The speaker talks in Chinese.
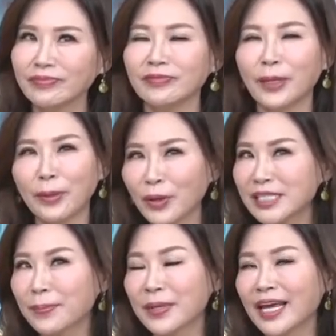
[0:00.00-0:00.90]
那么
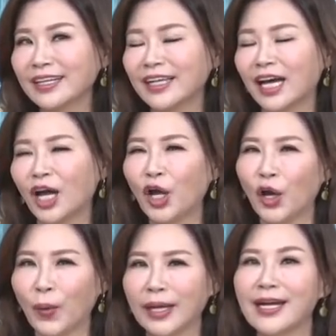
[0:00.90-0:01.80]
会怎么样呢？
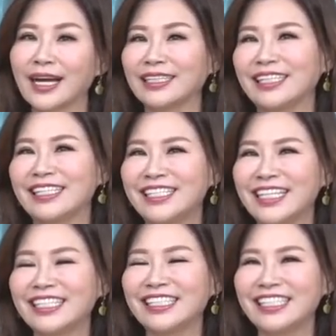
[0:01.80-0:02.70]
会让你
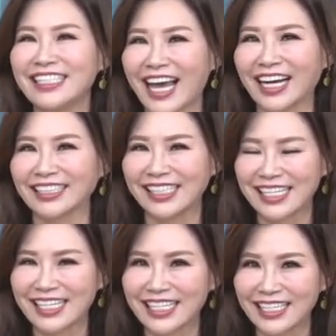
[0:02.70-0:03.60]
心想
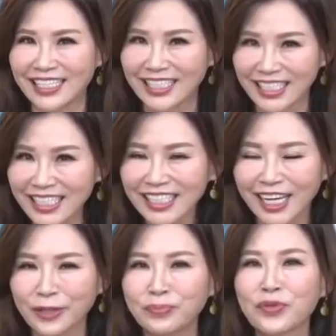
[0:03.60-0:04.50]
事
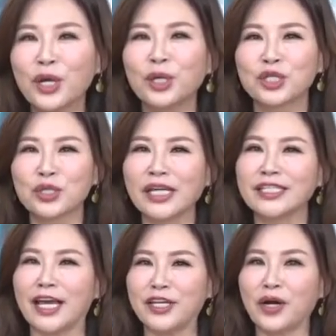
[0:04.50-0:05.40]
成，赚
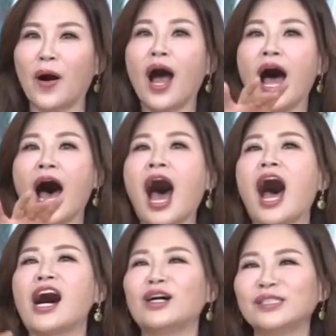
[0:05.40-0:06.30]
钱有
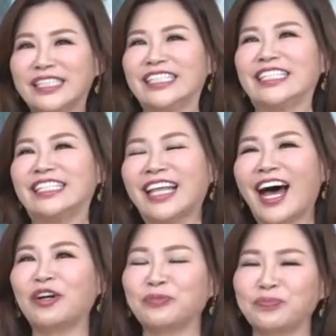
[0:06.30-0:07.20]
好几
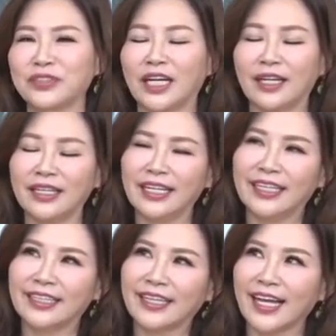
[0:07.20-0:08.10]
套啊！
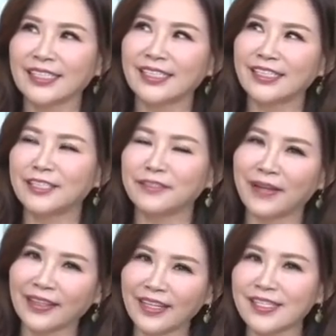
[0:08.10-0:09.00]
看是
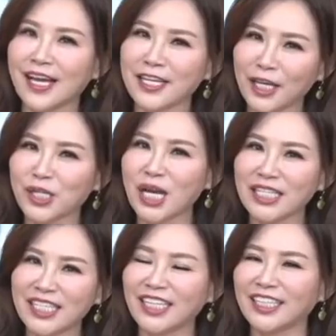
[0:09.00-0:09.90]
房地产要
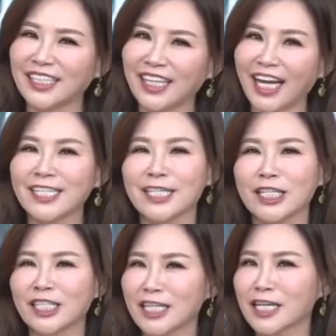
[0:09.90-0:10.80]
赚钱呢，还
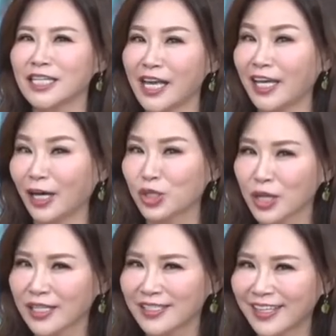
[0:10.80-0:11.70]
是正业要
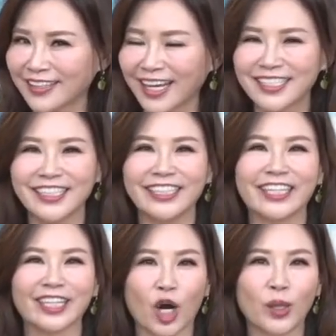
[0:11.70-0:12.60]
赚钱，还是你
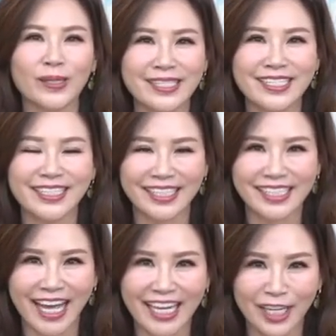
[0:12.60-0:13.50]
的投资
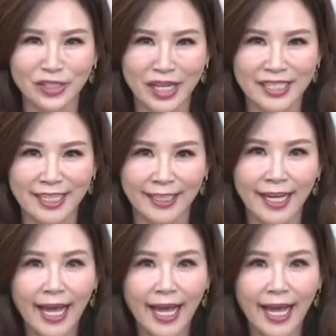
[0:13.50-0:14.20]
理财要赚钱，